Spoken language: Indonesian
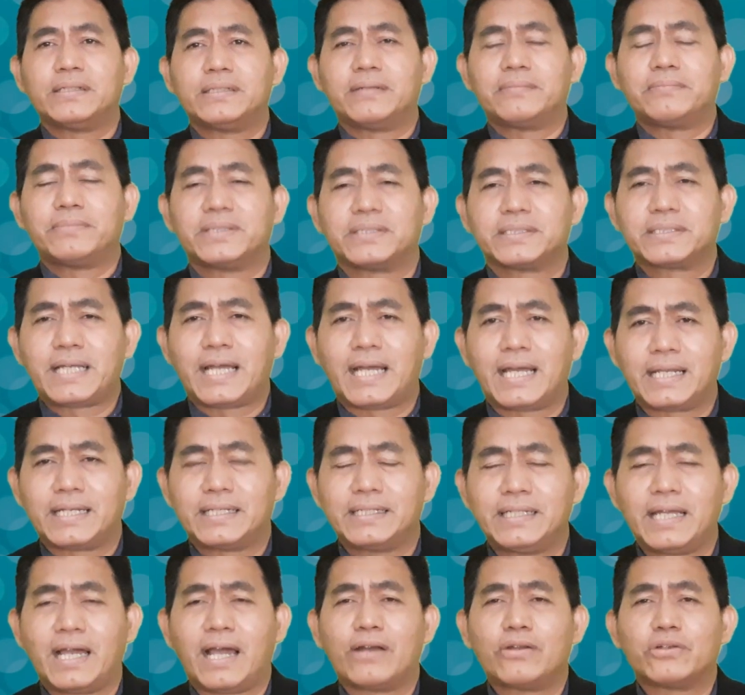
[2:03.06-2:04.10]
yang besar,
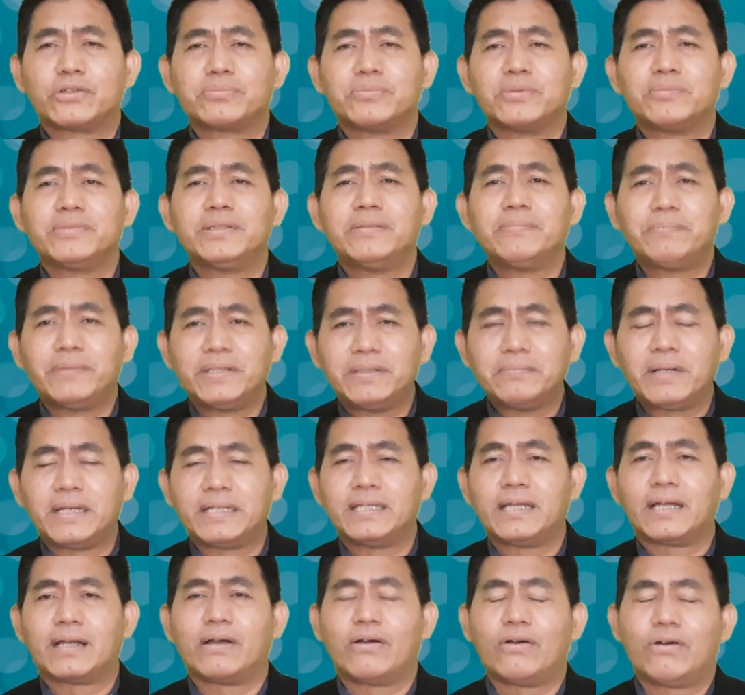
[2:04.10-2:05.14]
dia harus memimpin
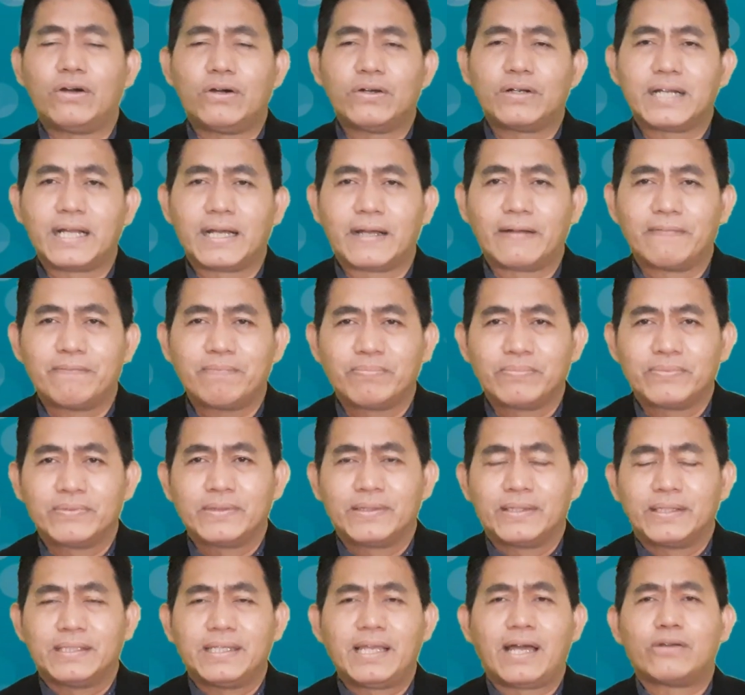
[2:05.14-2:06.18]
banyak orang.
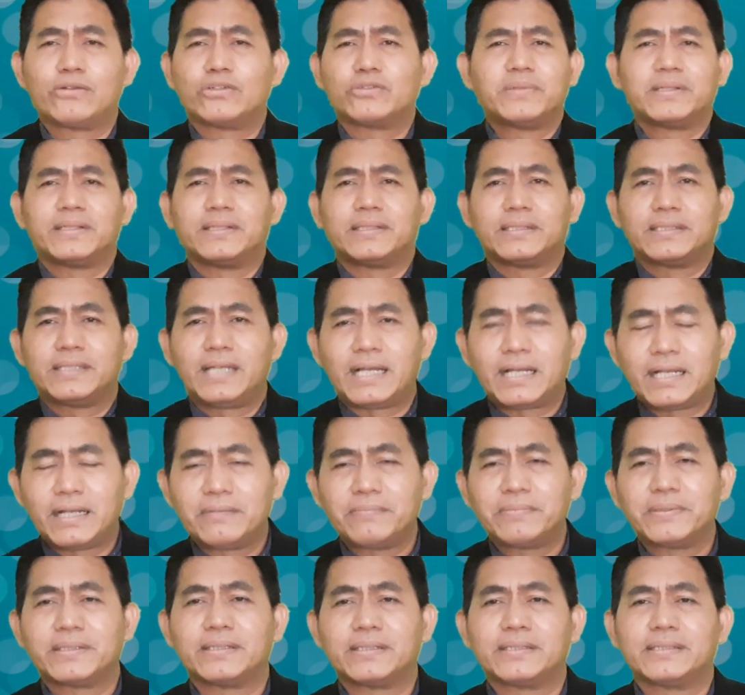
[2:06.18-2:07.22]
Dia harus
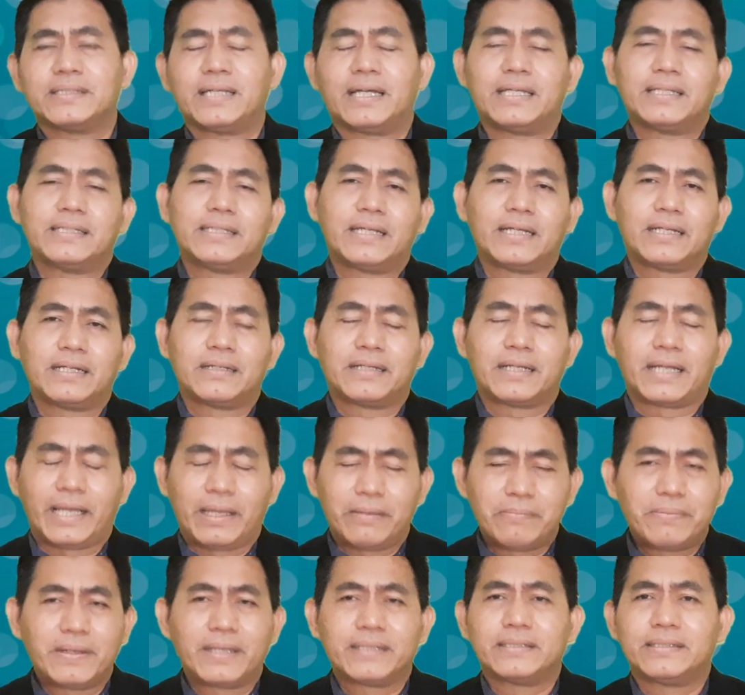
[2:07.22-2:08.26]
mengerjakan pekerjaan yang
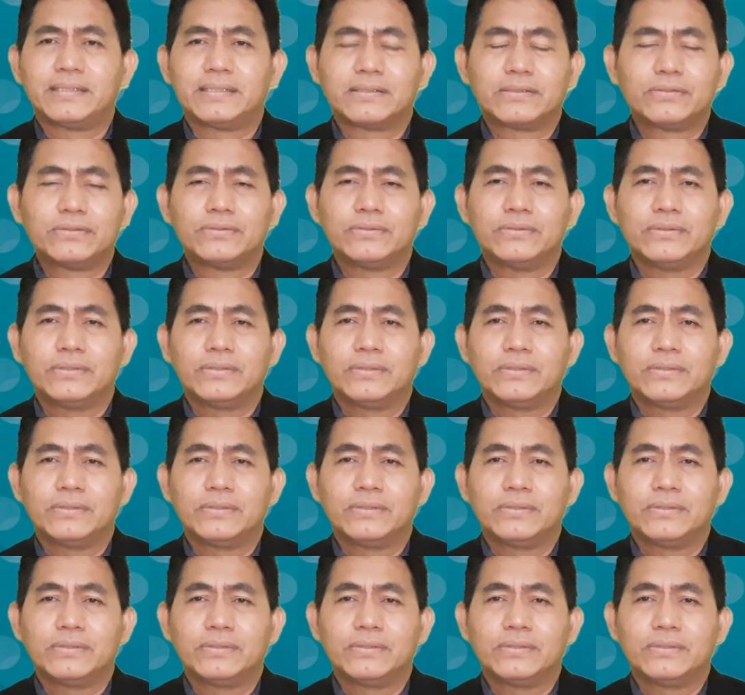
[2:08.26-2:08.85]
hebat itu.